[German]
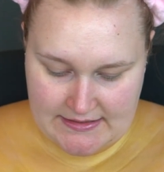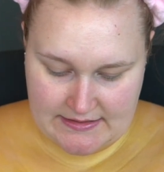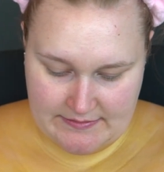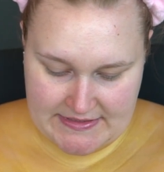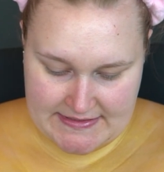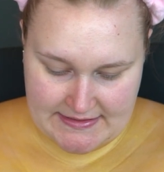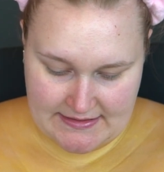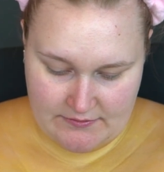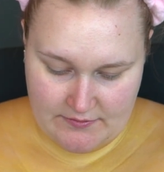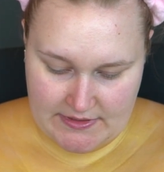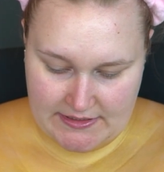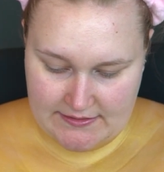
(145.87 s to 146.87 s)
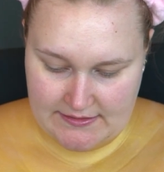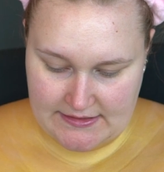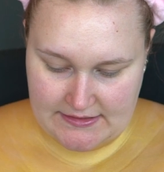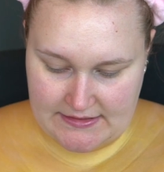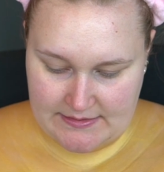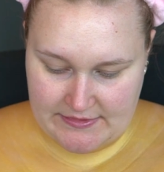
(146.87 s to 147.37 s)
damit es oh,
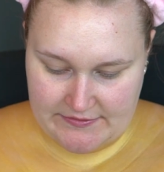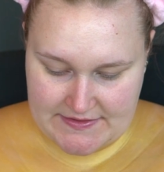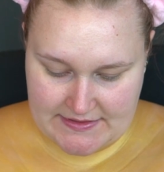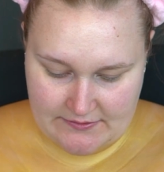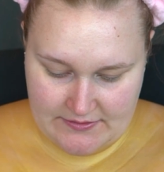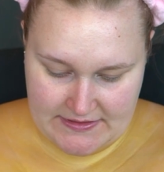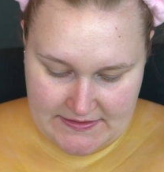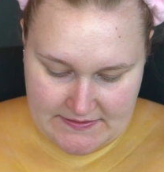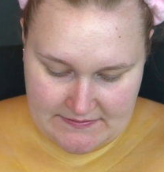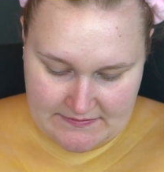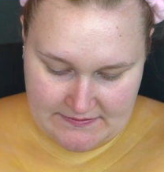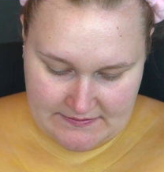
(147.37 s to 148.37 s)
angenehmer fürs Auge ist.